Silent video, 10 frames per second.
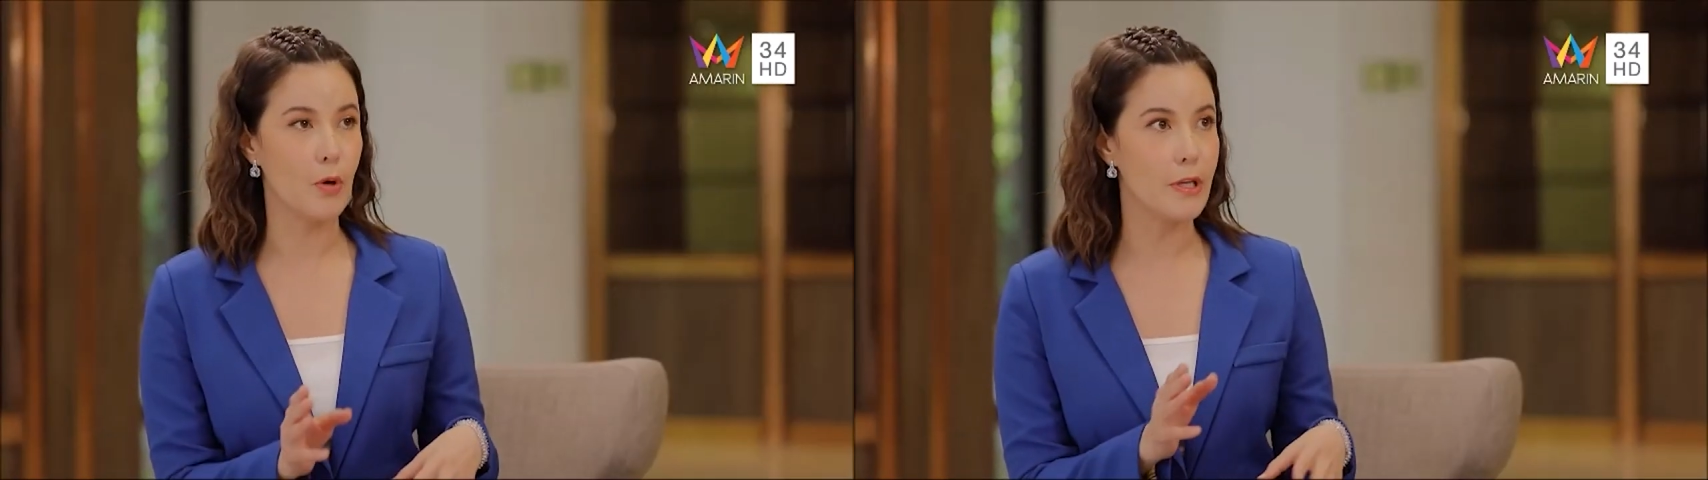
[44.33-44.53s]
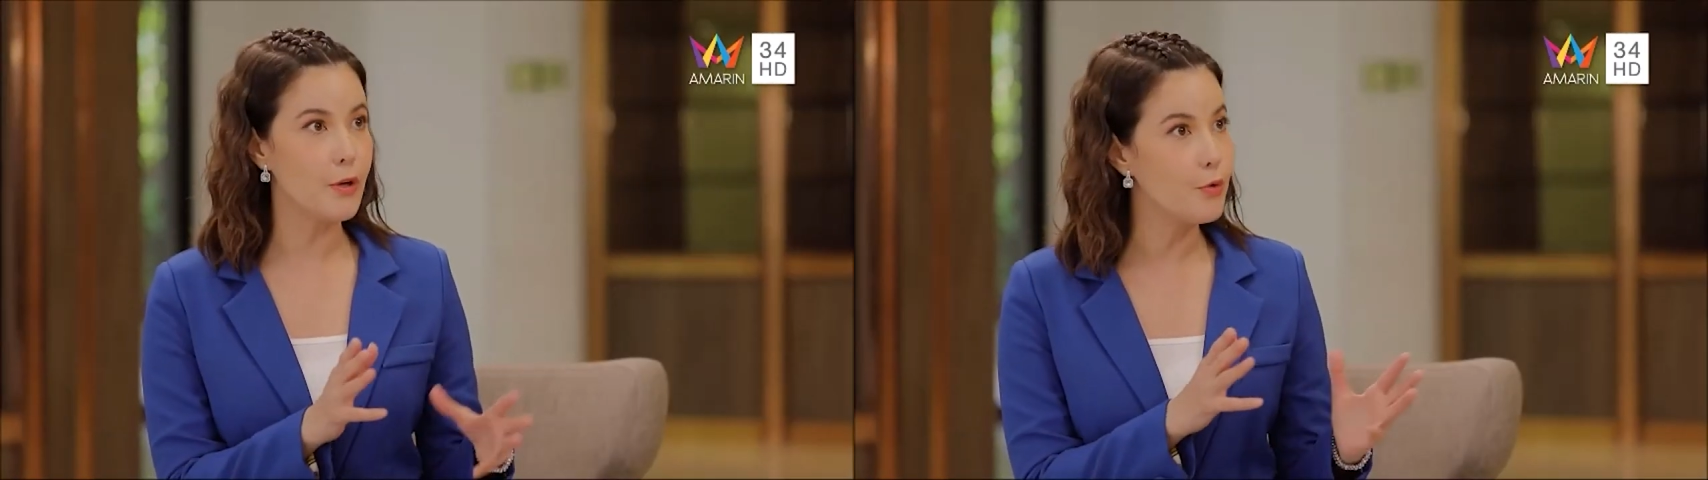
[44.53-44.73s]
ค
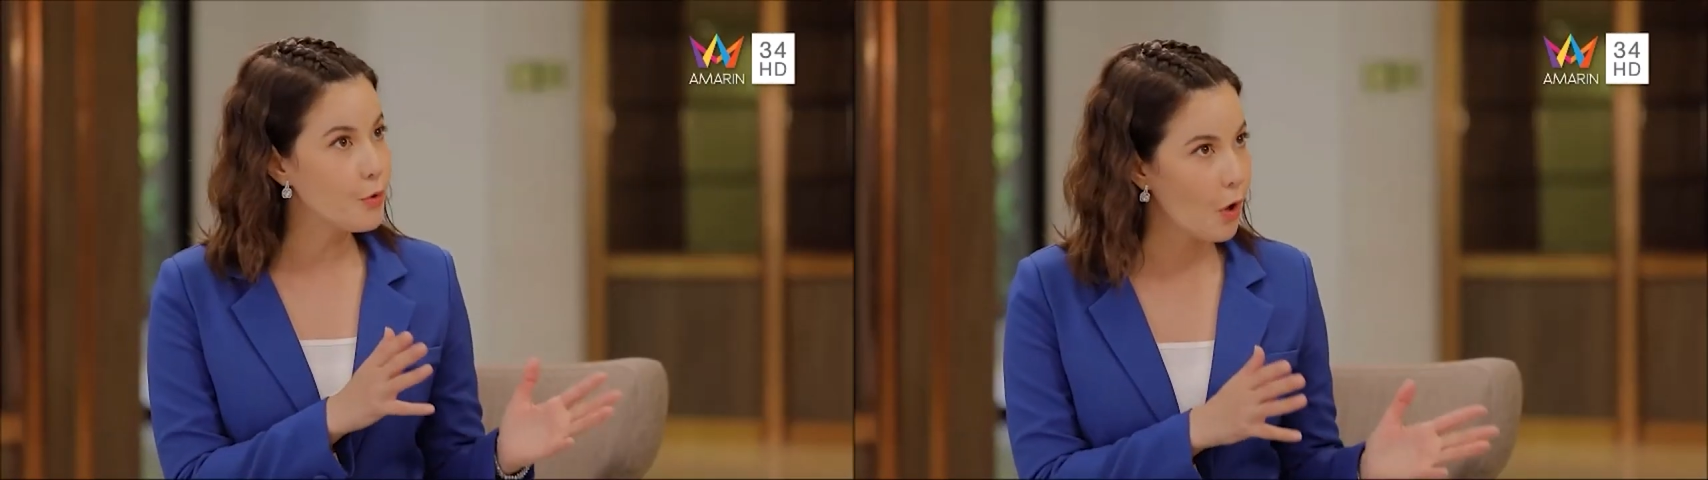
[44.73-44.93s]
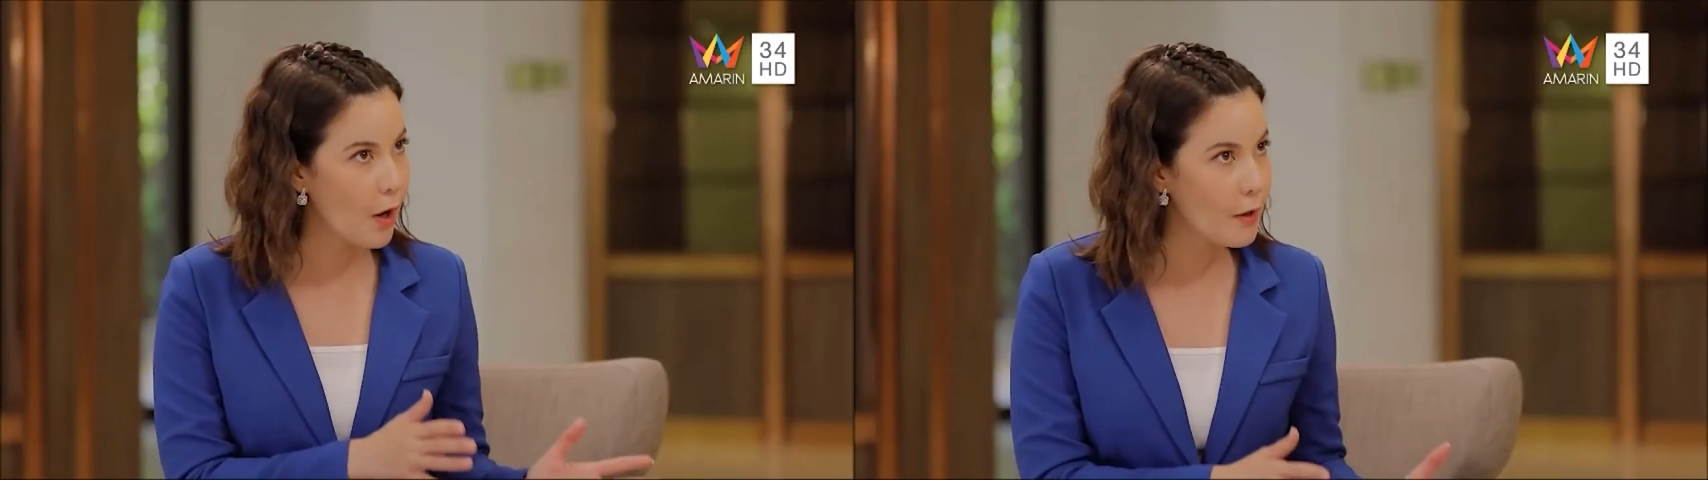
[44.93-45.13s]
นที่อายุ
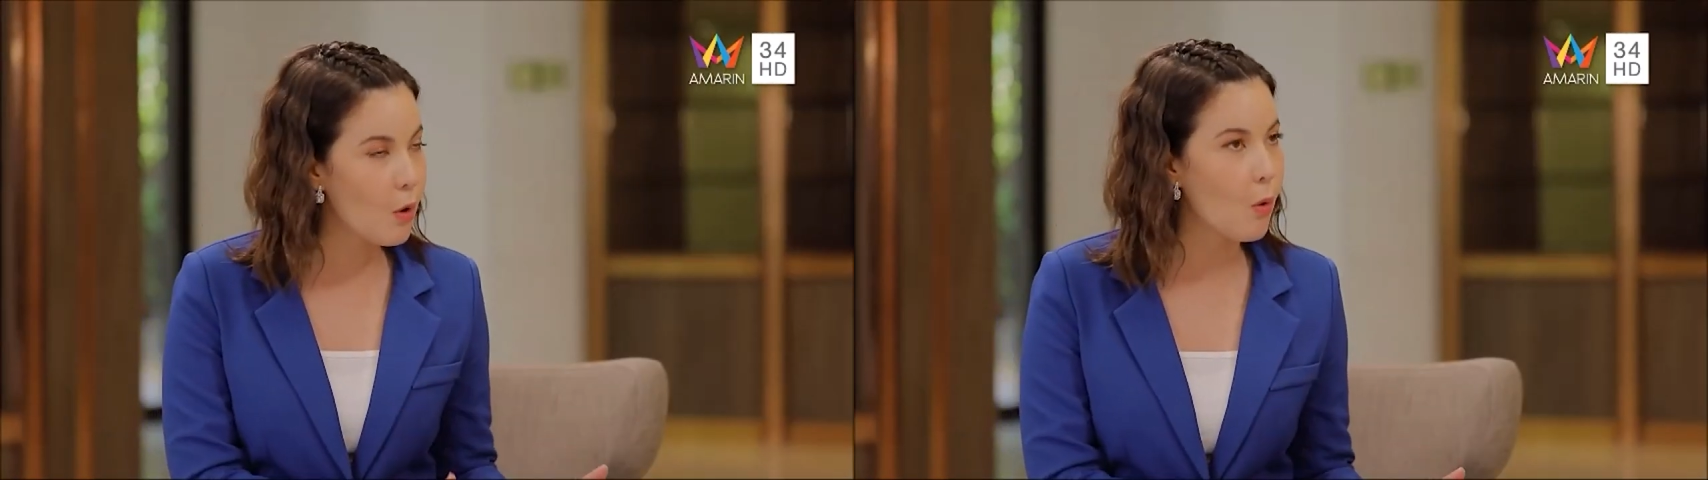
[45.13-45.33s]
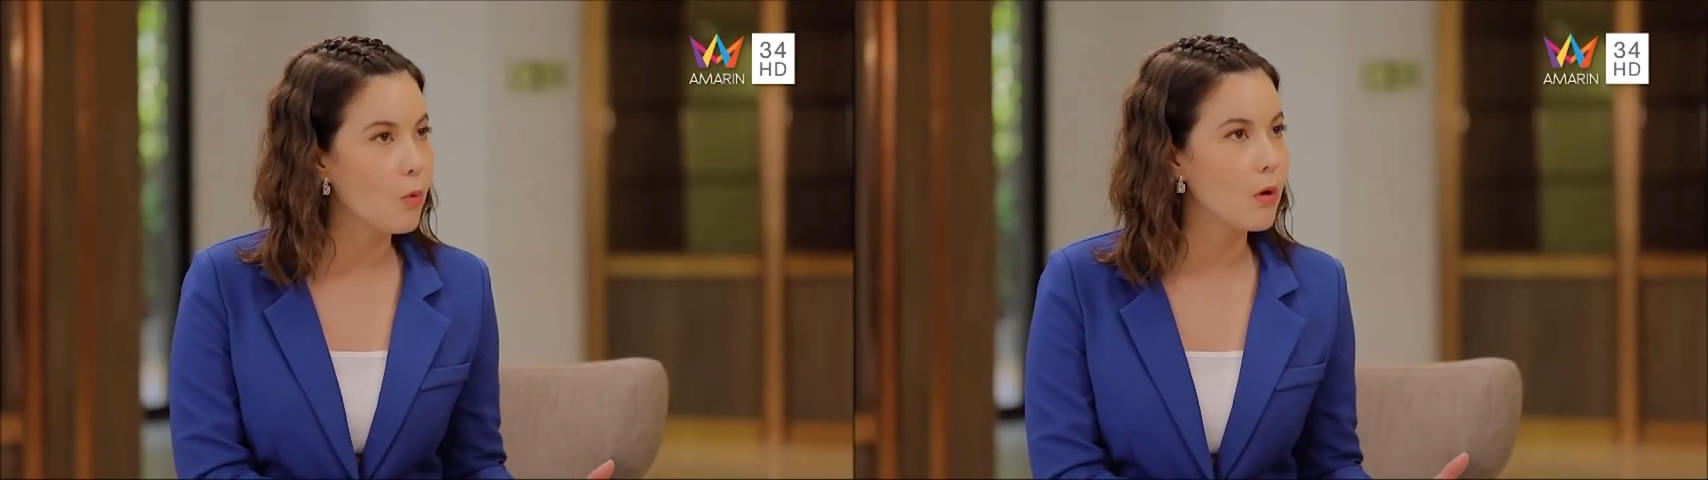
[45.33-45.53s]
น้อย
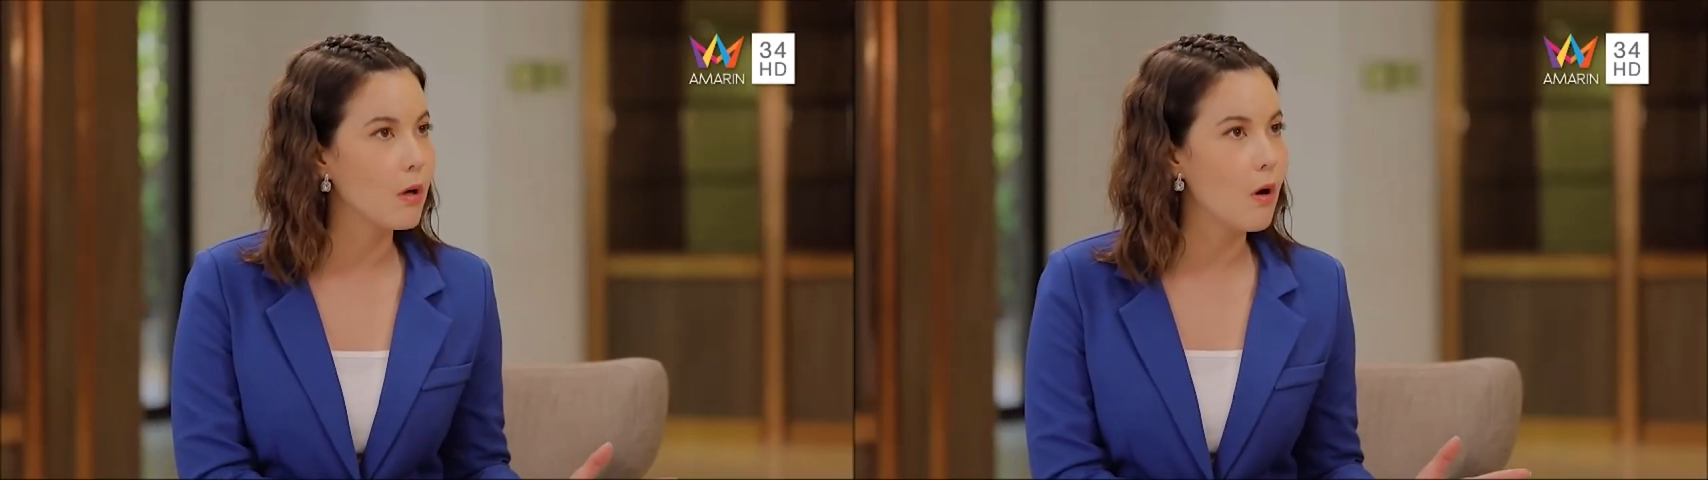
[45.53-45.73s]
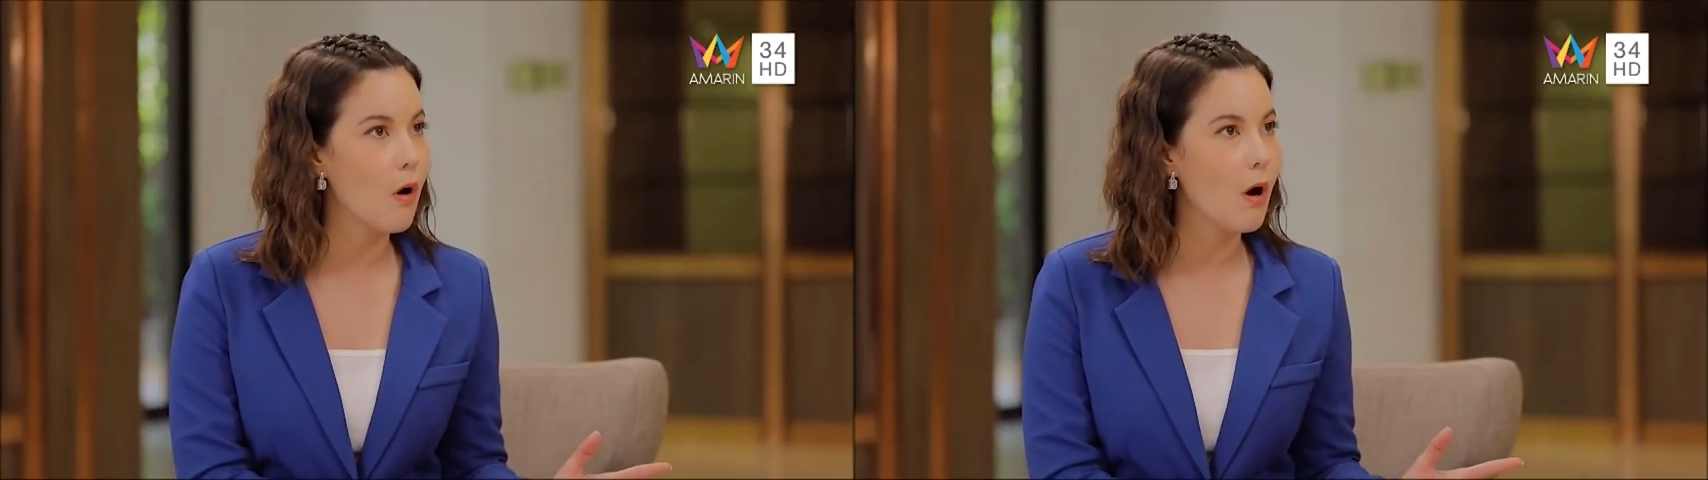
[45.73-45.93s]
ลง
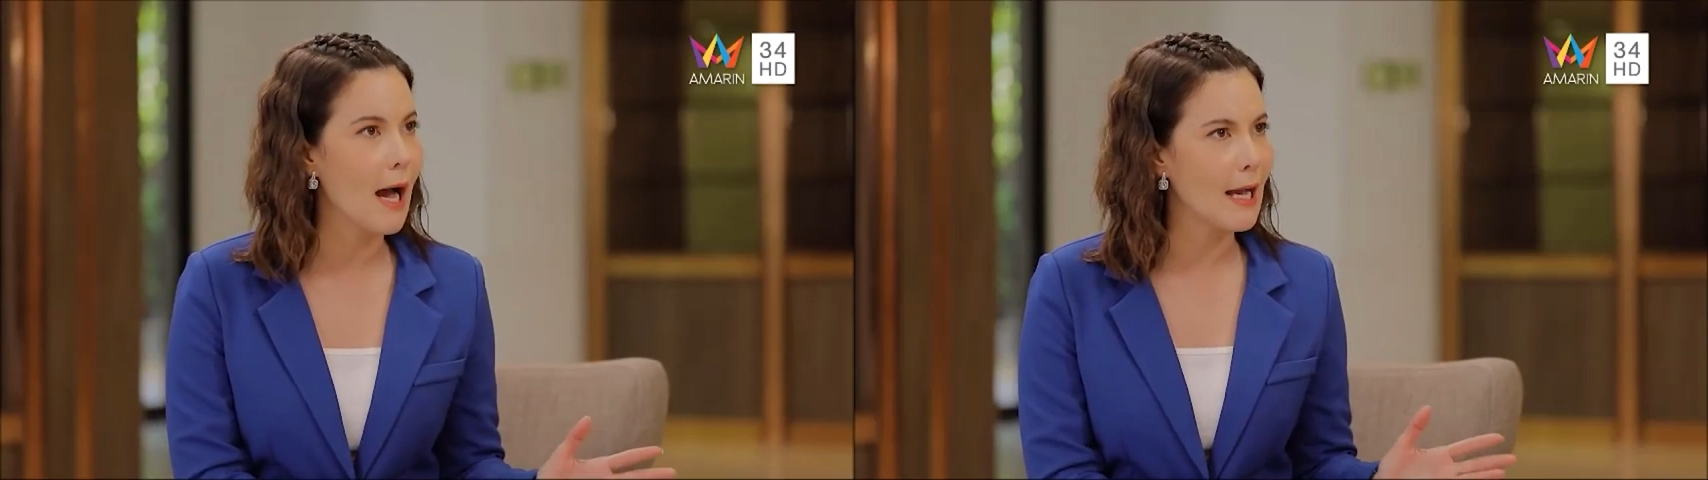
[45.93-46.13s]
แล้วก็